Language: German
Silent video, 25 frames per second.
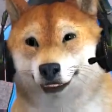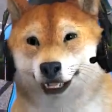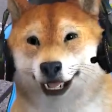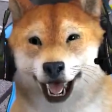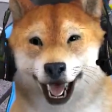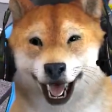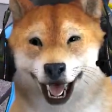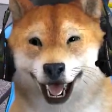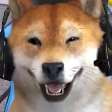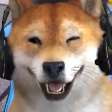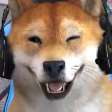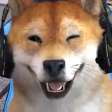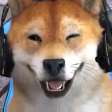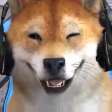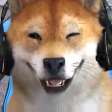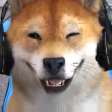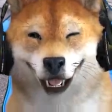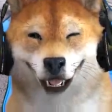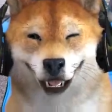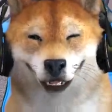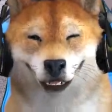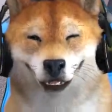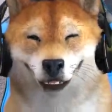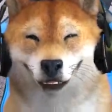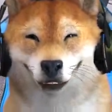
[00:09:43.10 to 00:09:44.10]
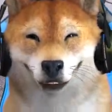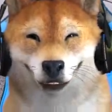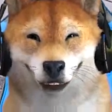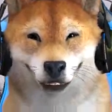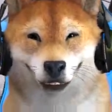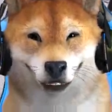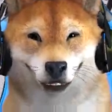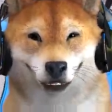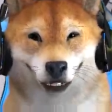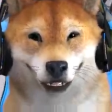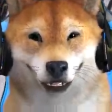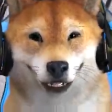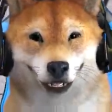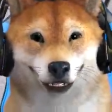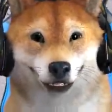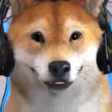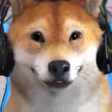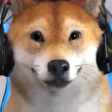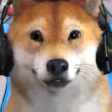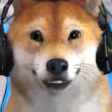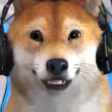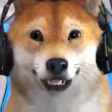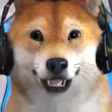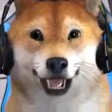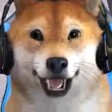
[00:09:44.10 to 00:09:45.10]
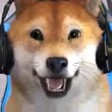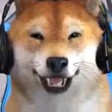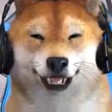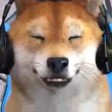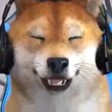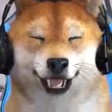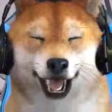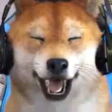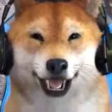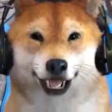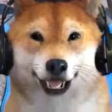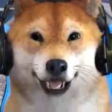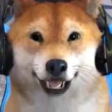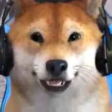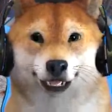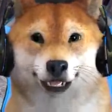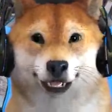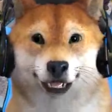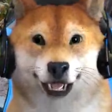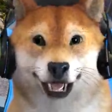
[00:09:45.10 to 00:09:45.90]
Das zahle eh nicht ich. Muss mein, mein Boss muss das